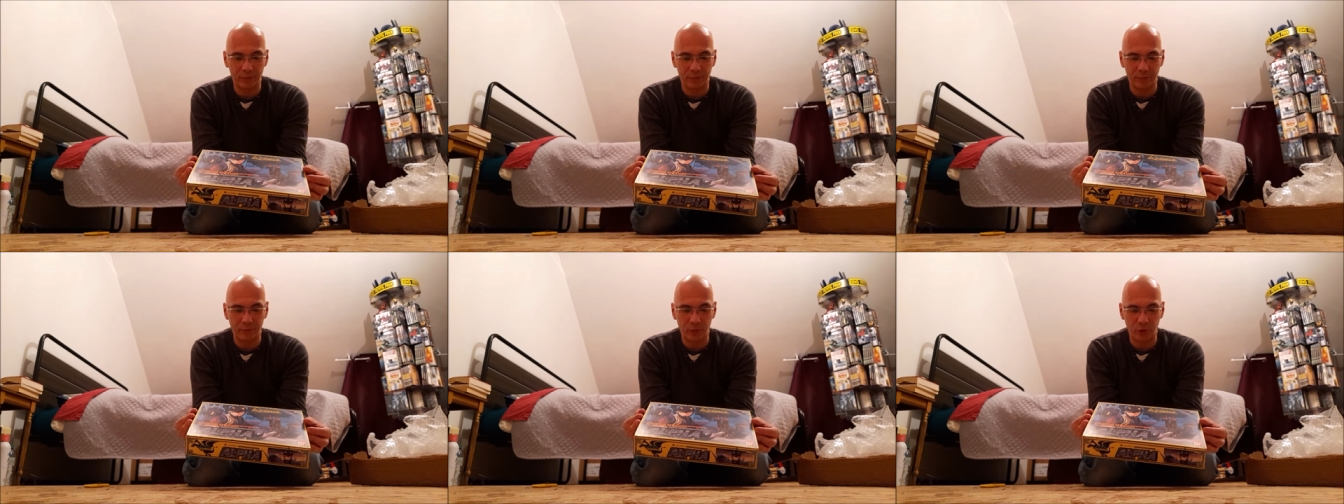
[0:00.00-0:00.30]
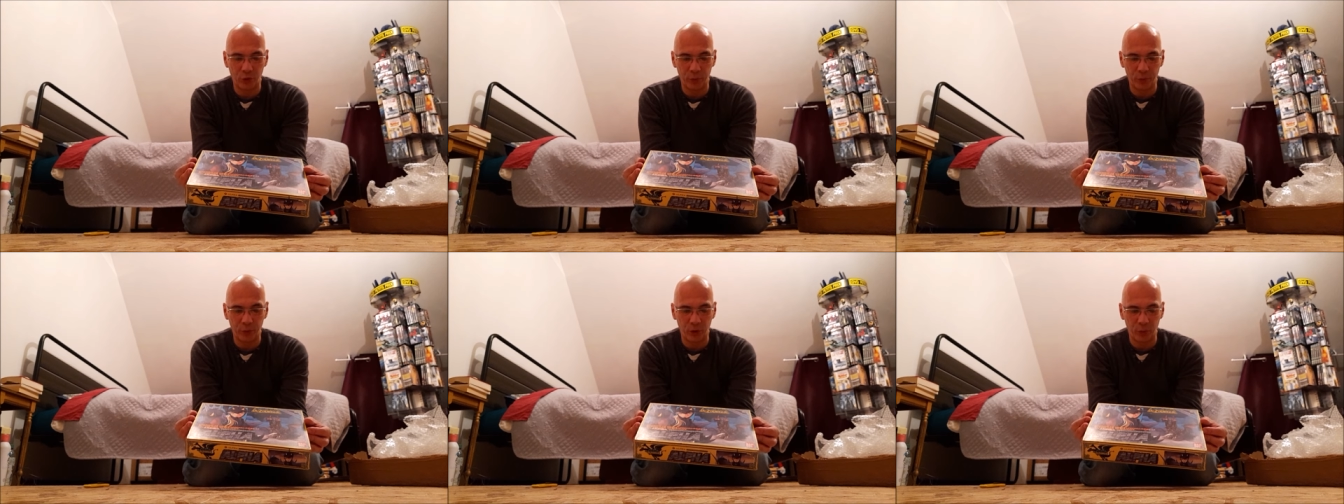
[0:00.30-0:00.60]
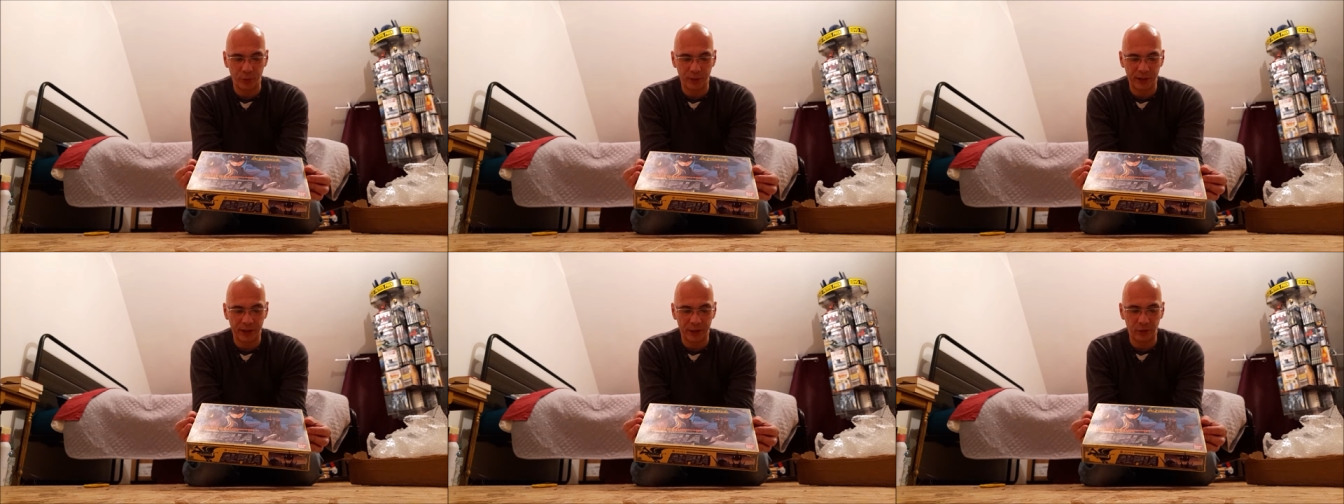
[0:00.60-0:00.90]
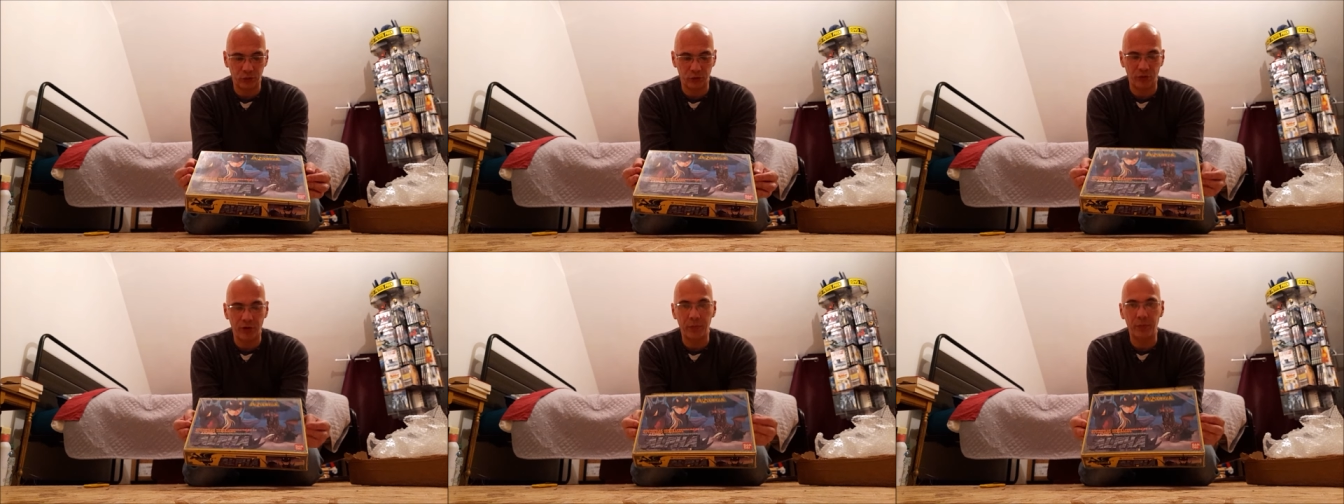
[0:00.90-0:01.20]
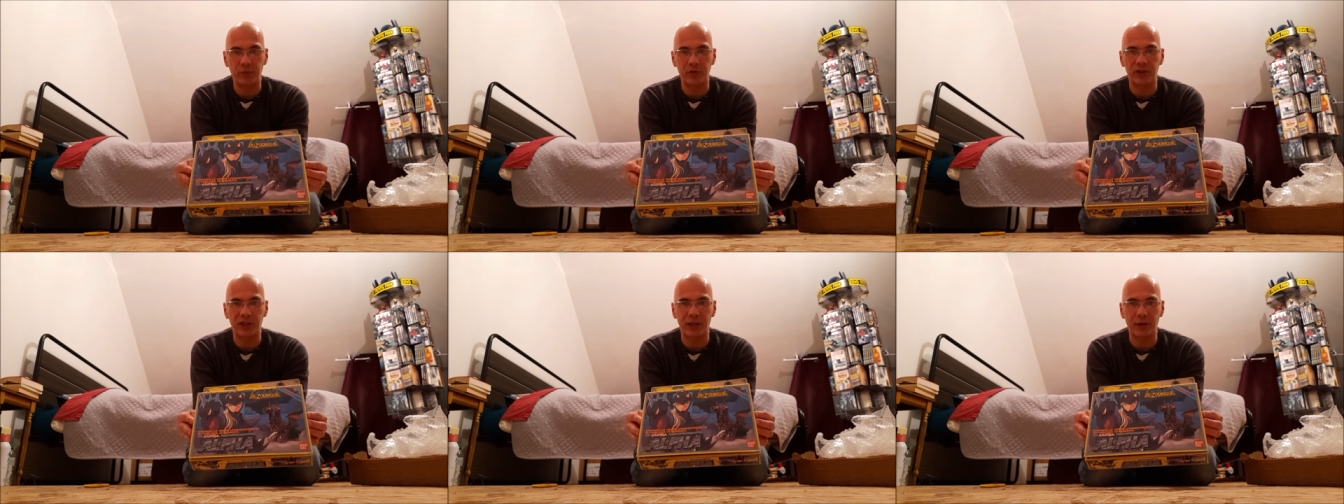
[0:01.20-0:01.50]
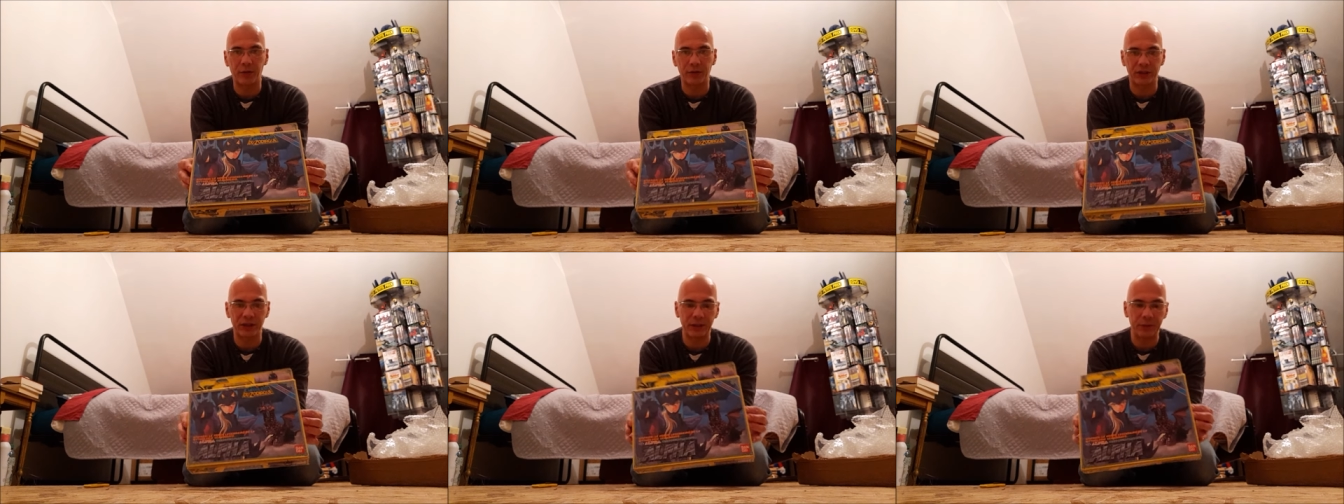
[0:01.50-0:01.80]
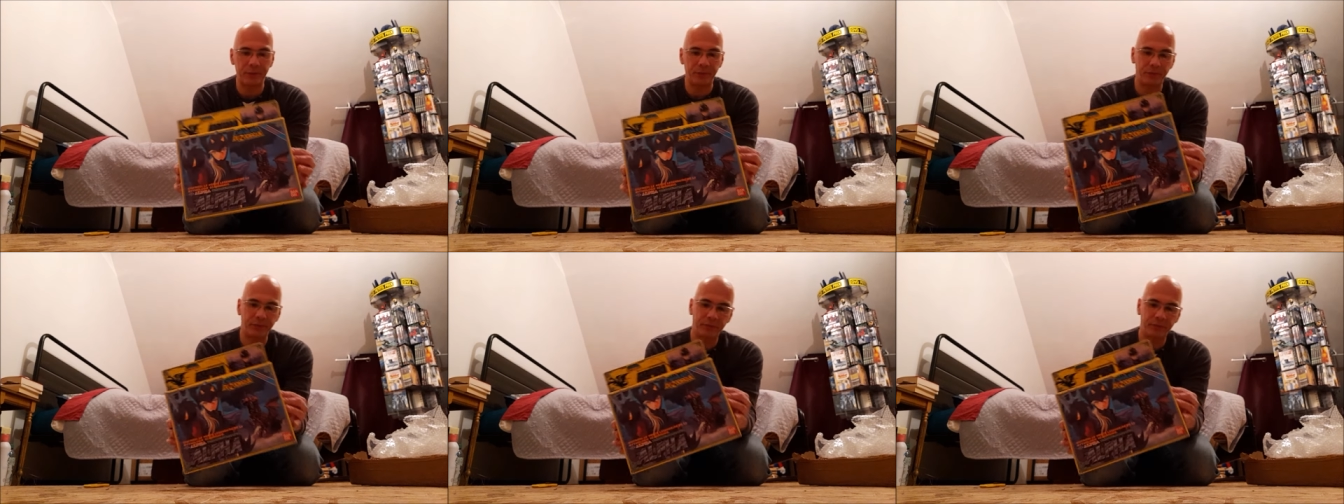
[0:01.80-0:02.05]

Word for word: beaucoup plus compliquées à trouver, plus chères aussi.